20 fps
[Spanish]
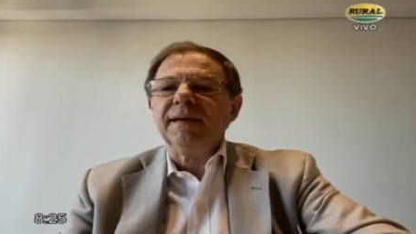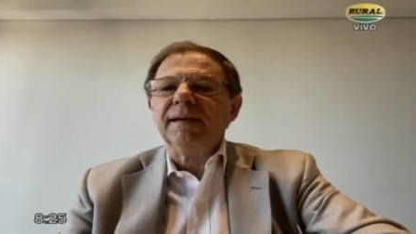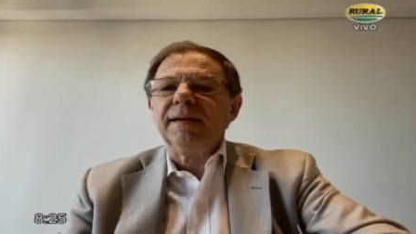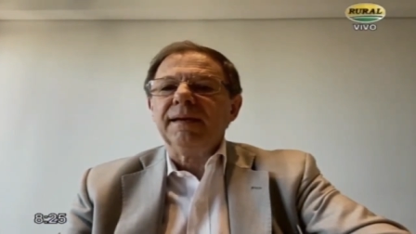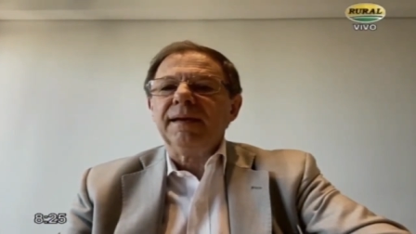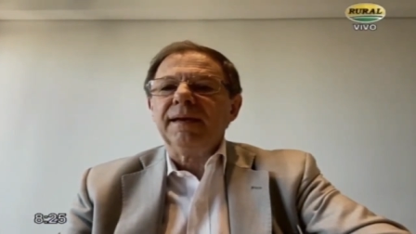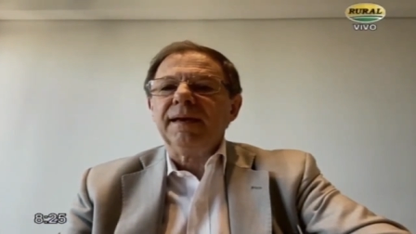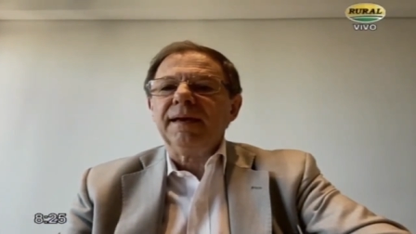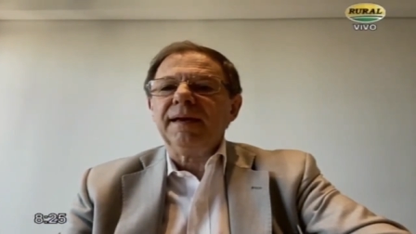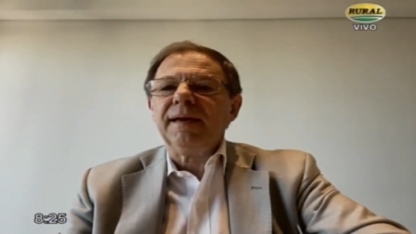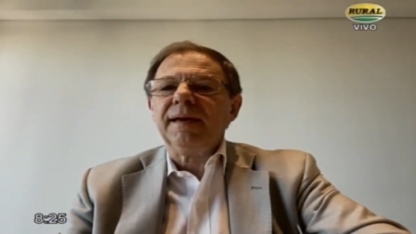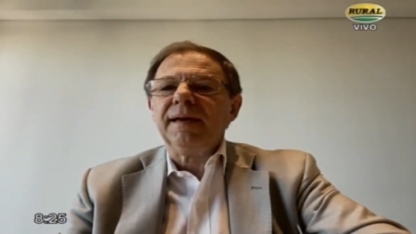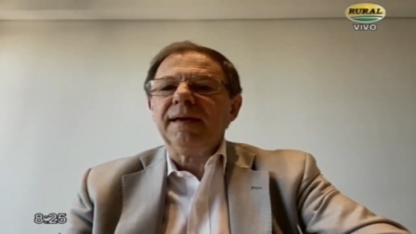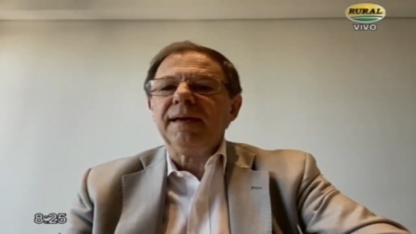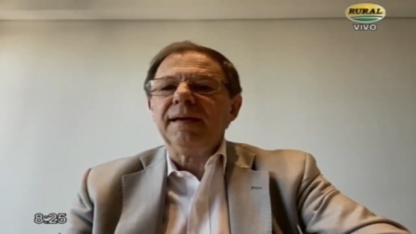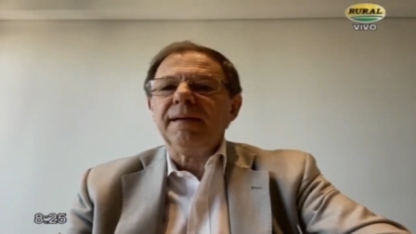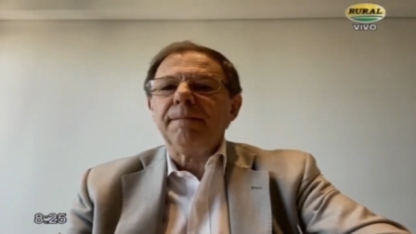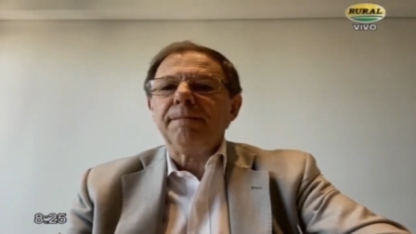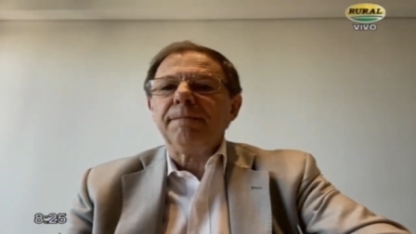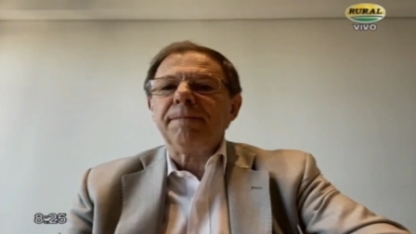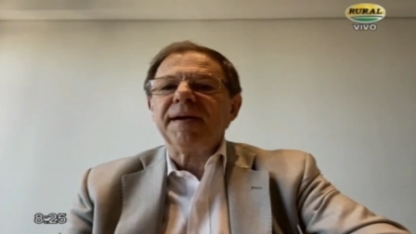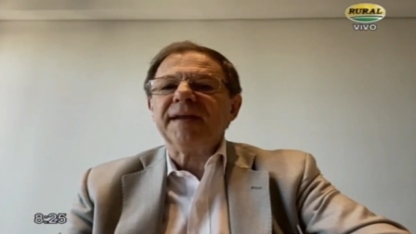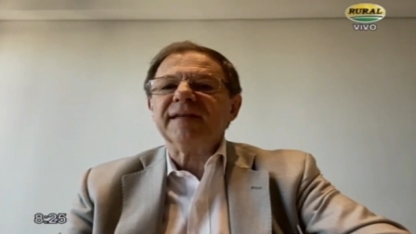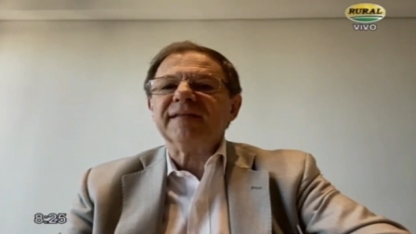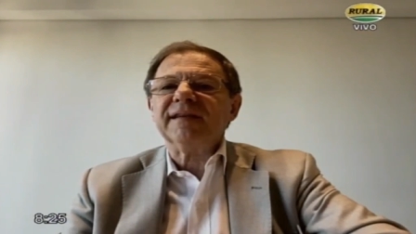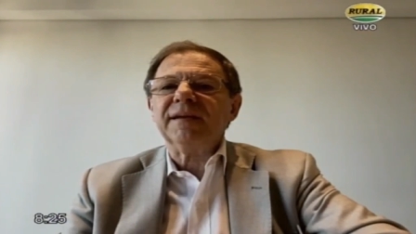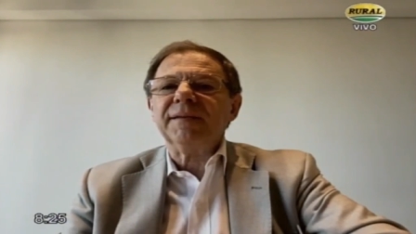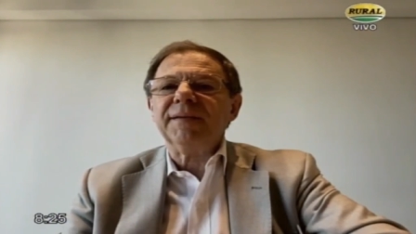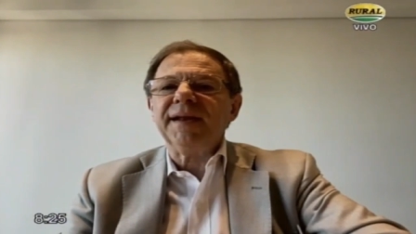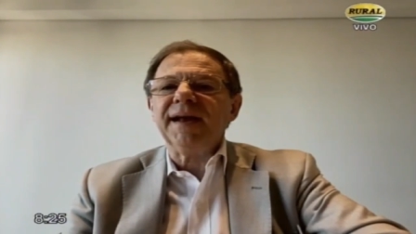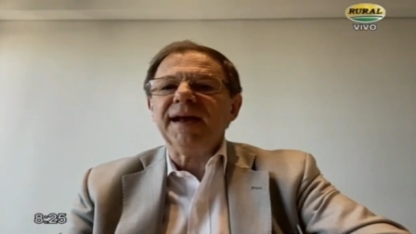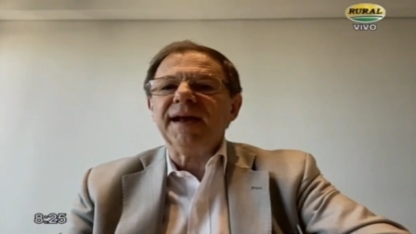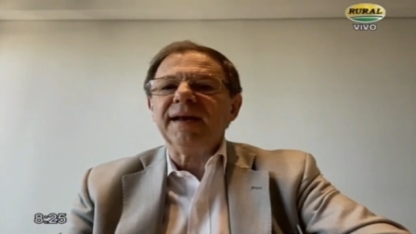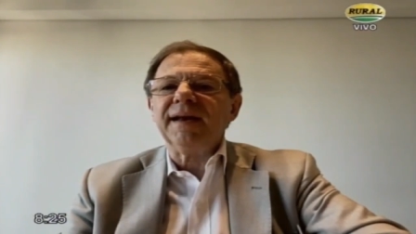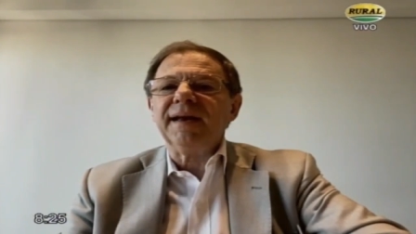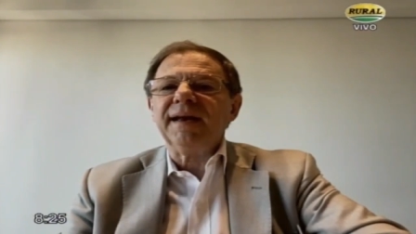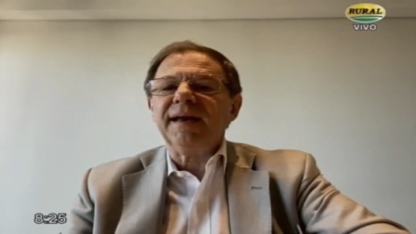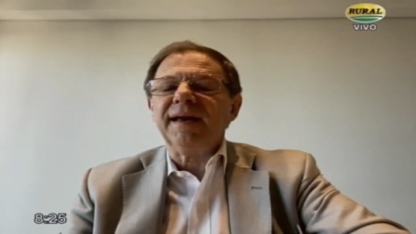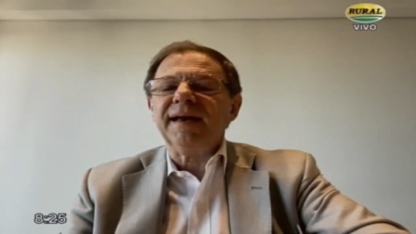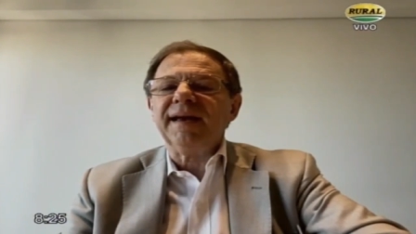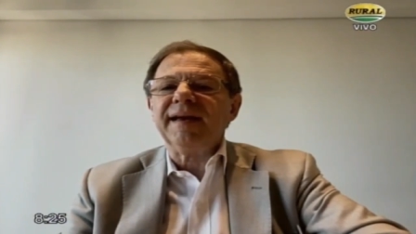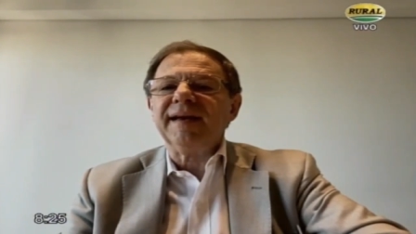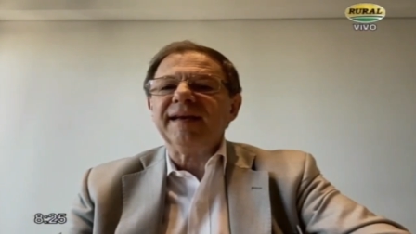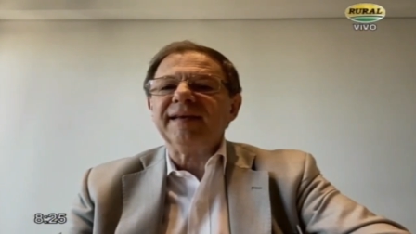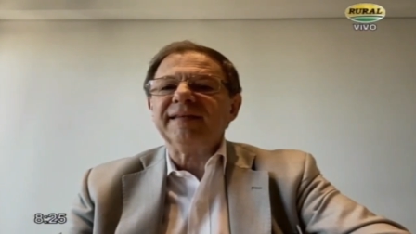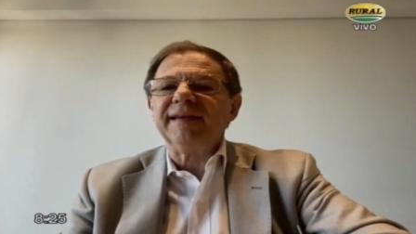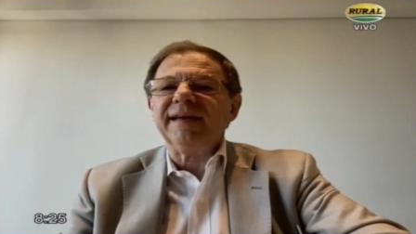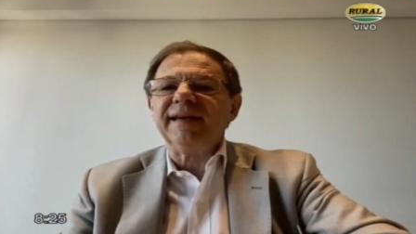eh, perseverar en que ese